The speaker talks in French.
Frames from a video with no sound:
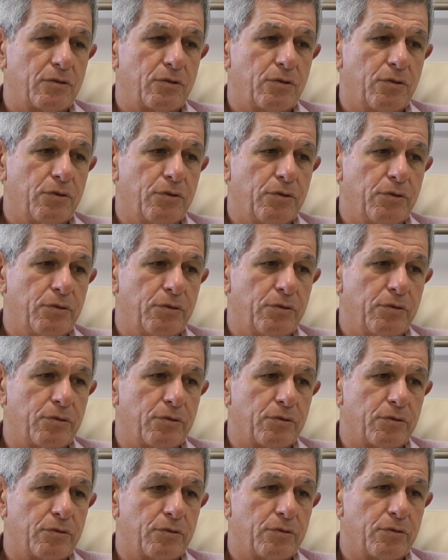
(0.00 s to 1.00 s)

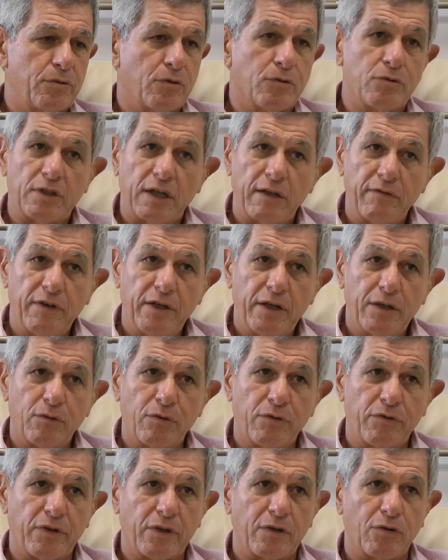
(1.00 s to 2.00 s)
que au travers
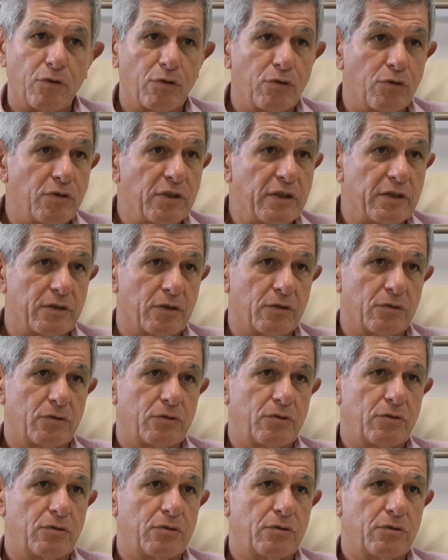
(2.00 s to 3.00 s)
de cette
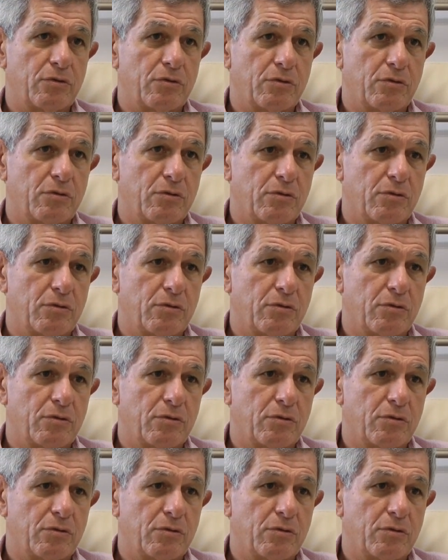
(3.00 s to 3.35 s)
reconnaissance